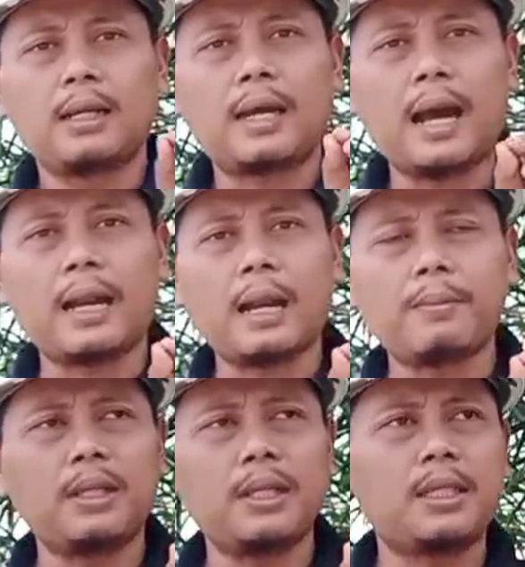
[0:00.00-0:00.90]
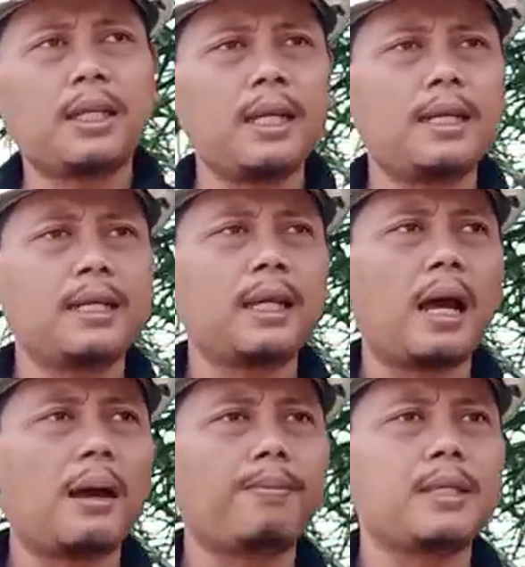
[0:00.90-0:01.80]
garam di sini
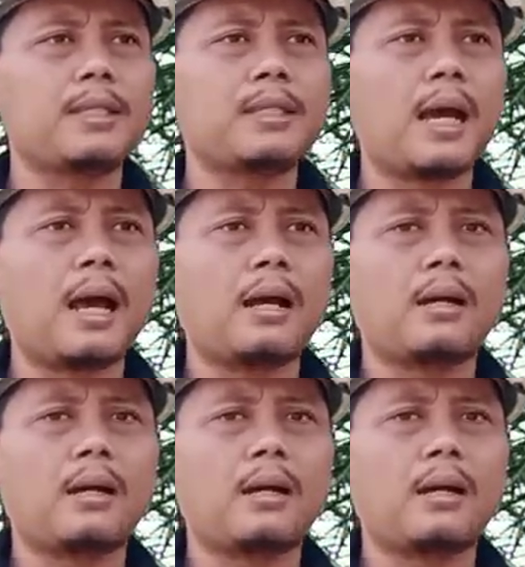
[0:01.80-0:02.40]
dia bisa